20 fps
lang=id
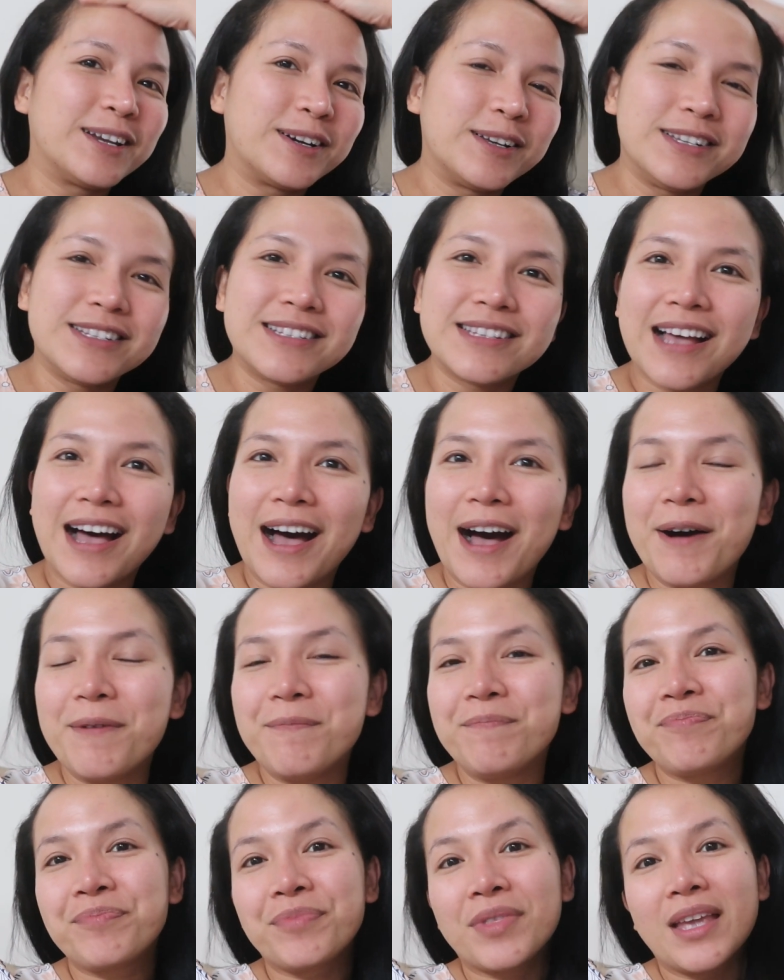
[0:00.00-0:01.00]
terus
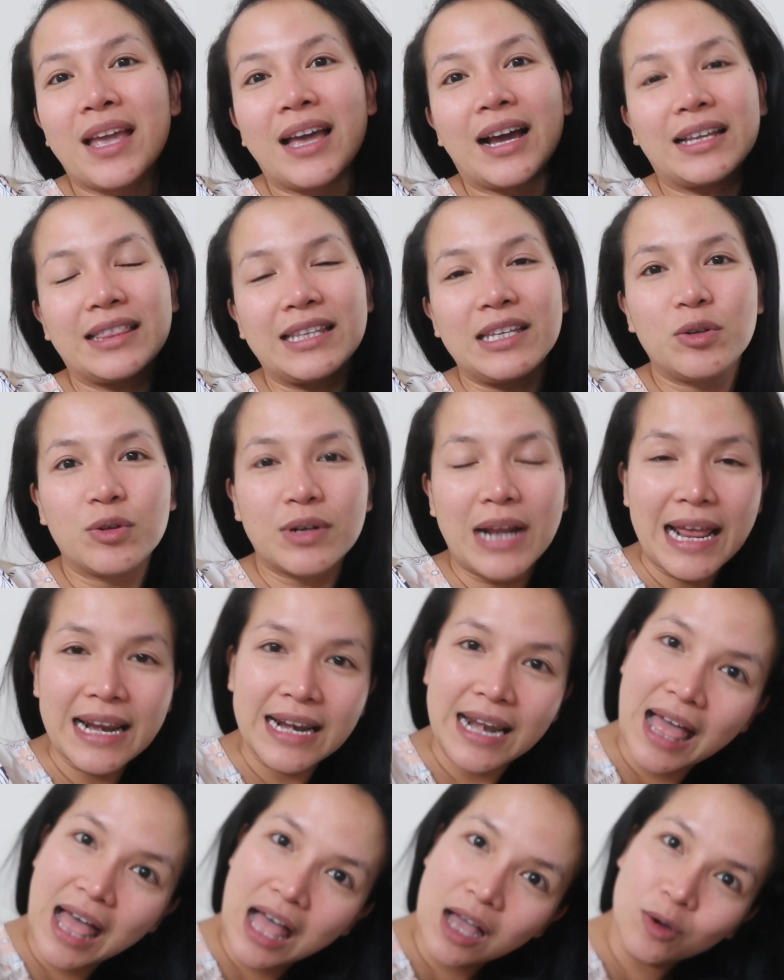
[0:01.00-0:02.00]
um,
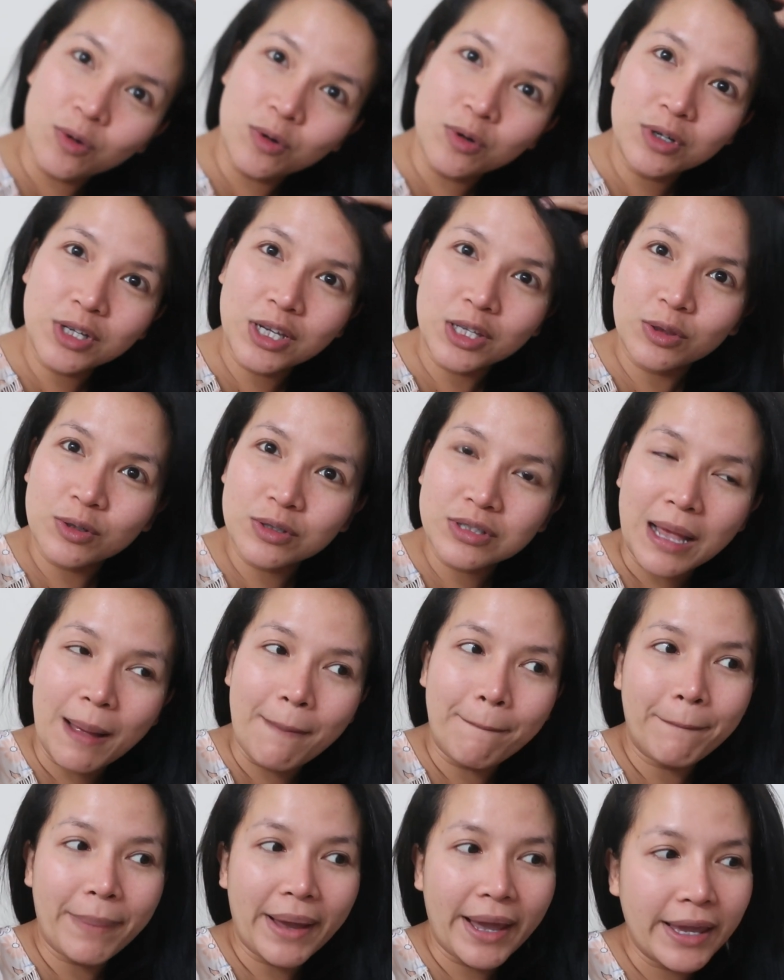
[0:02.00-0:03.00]
ketiduran lah aku gitu
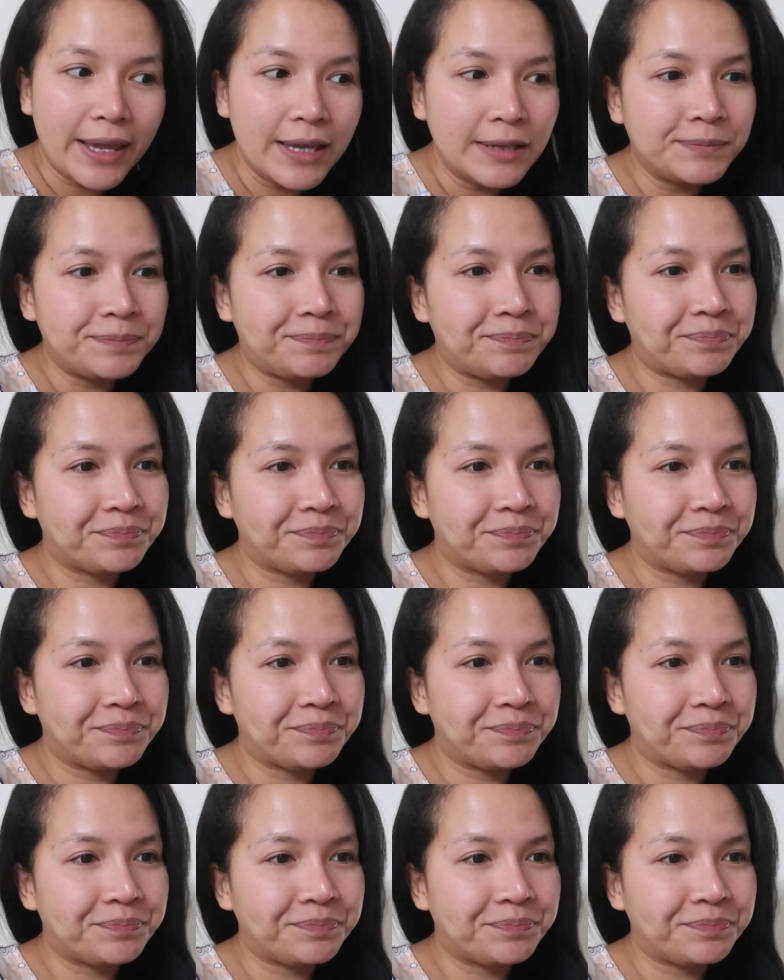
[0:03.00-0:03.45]
sampai